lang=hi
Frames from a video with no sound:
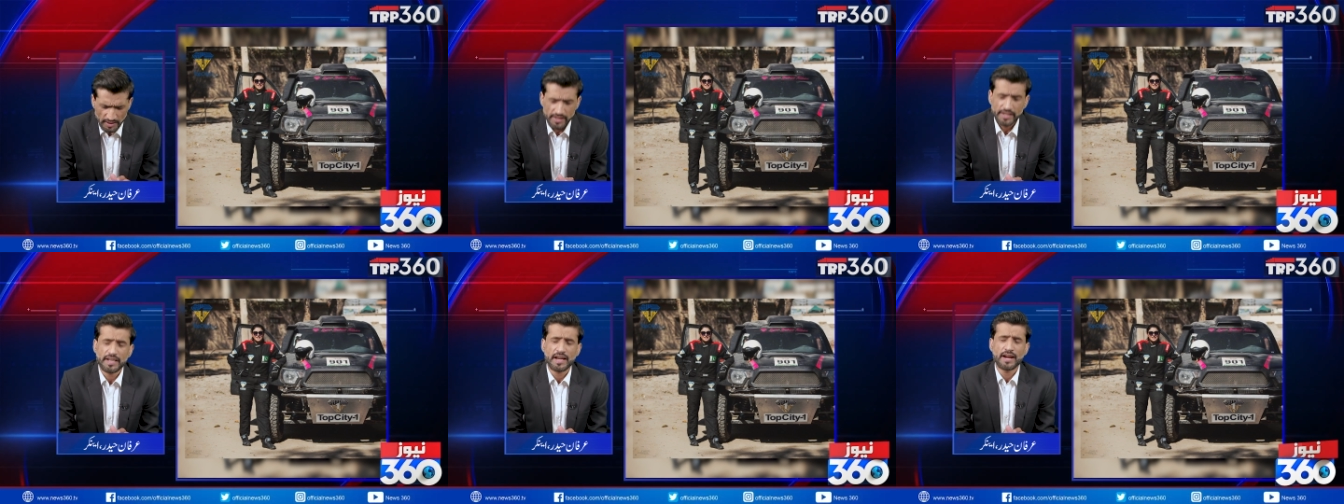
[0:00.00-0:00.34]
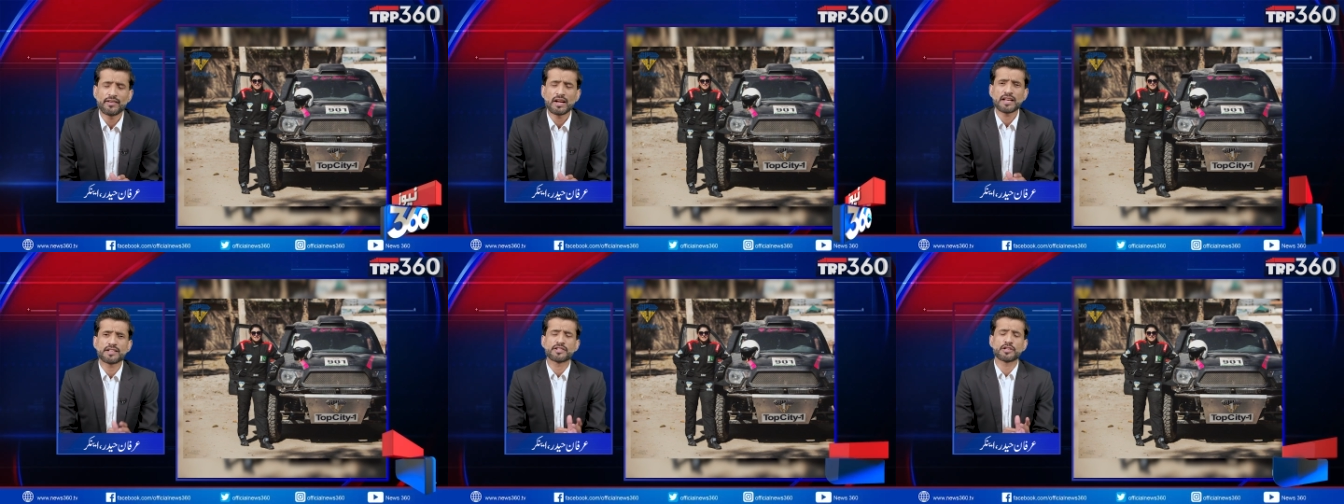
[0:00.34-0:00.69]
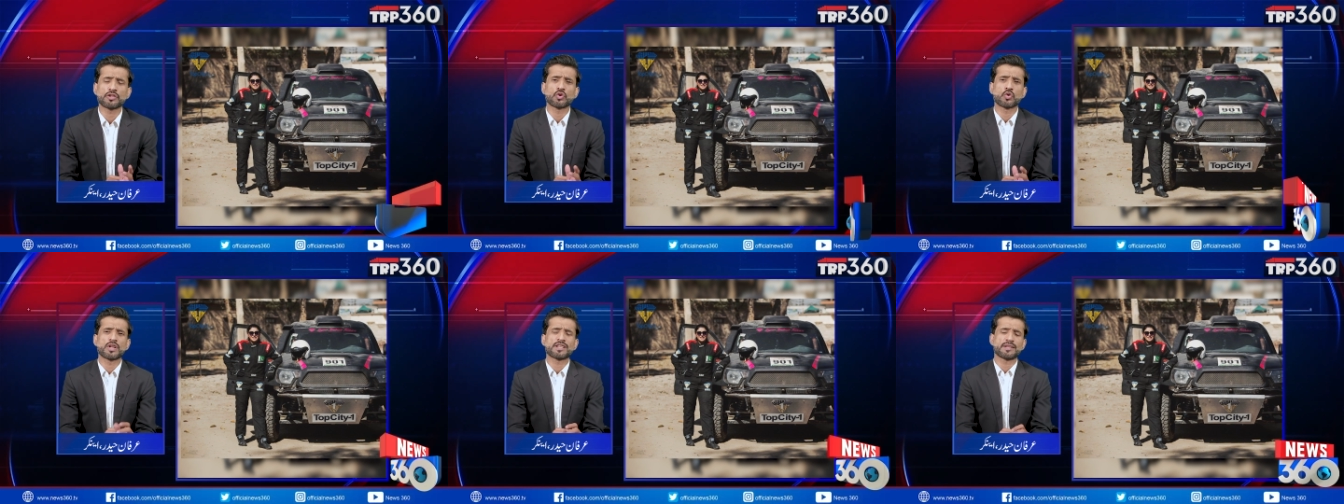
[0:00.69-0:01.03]
इनके हवाले
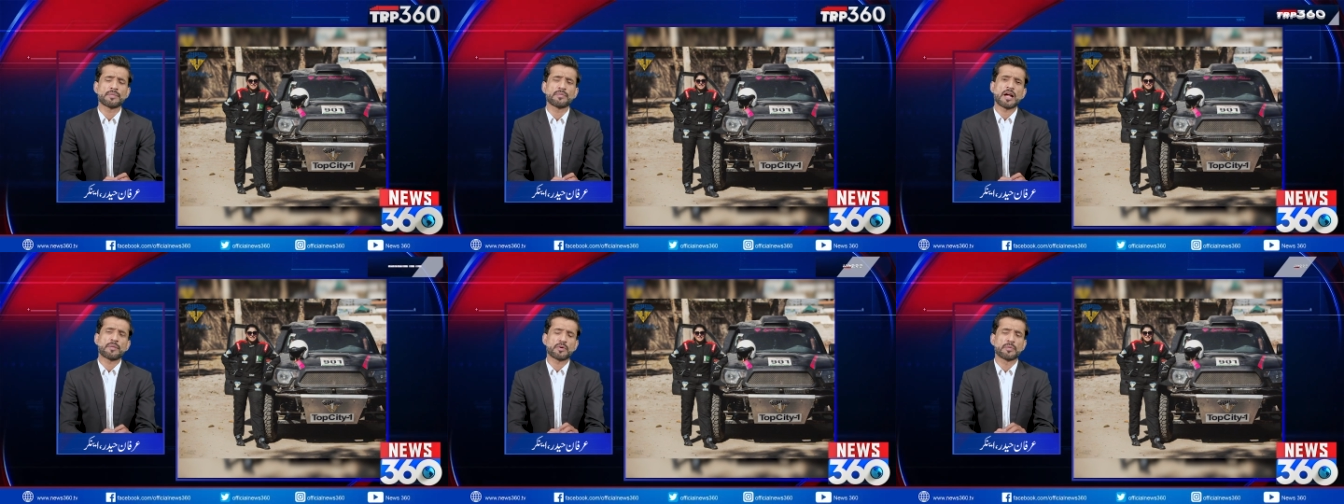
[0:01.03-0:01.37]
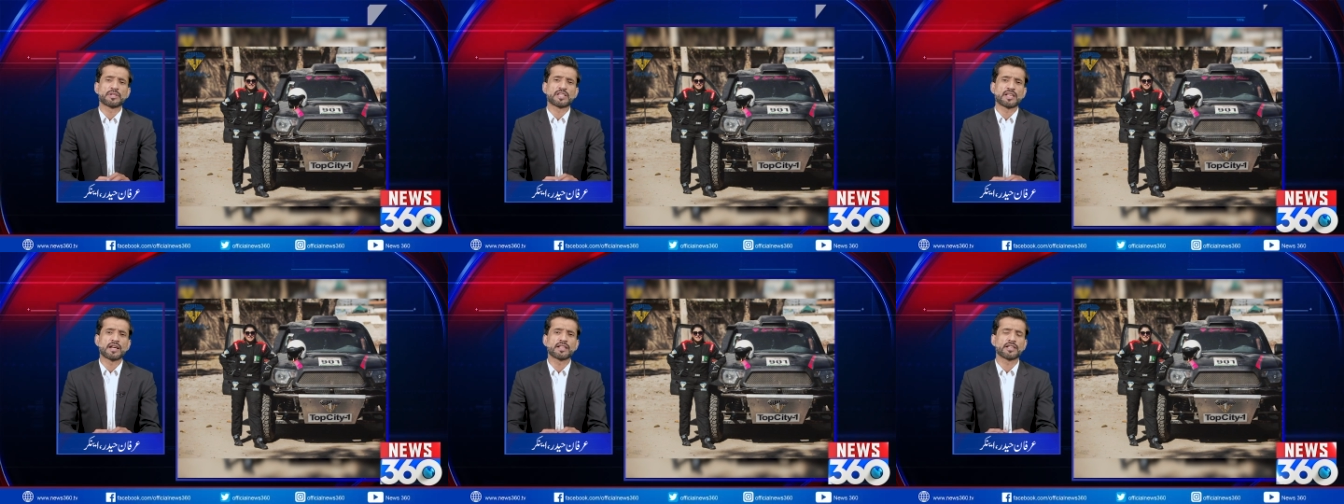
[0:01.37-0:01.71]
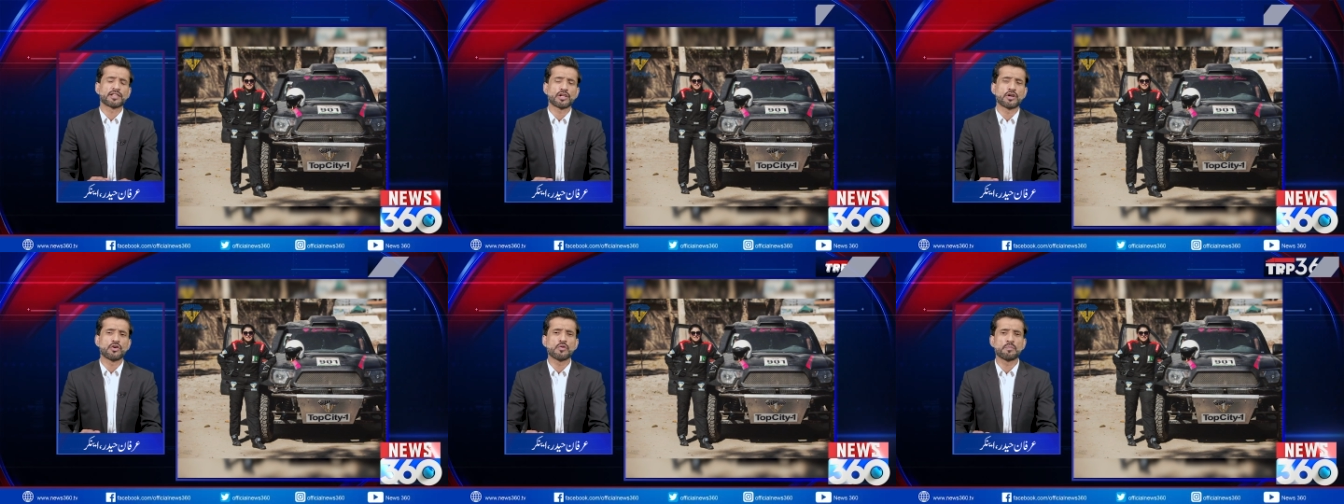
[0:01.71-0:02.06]
से थोड़ा सा मैं आपको बता
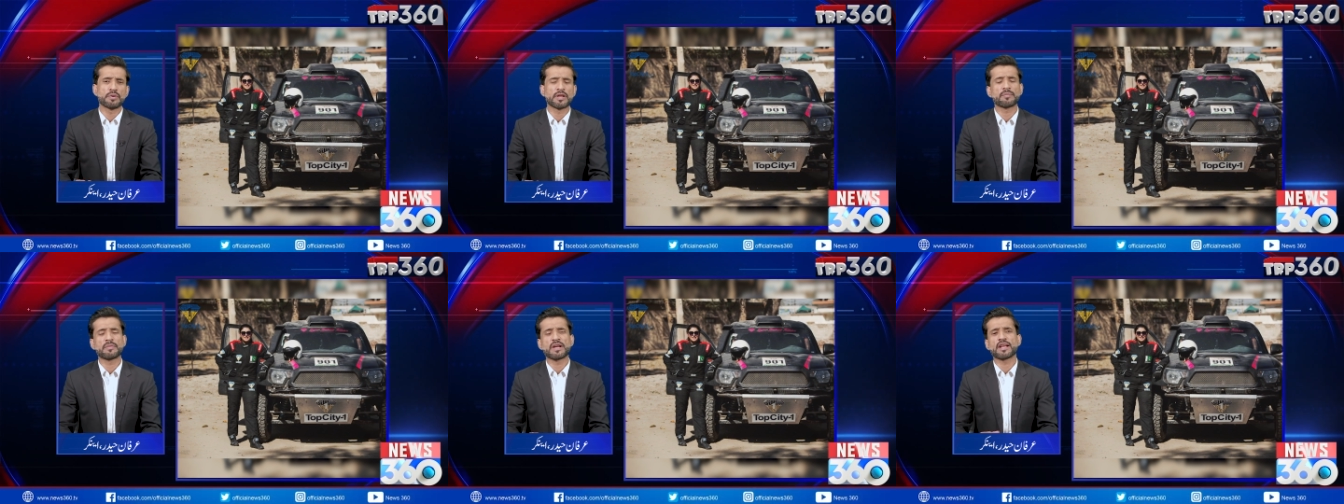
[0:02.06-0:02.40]
देता हूं फिर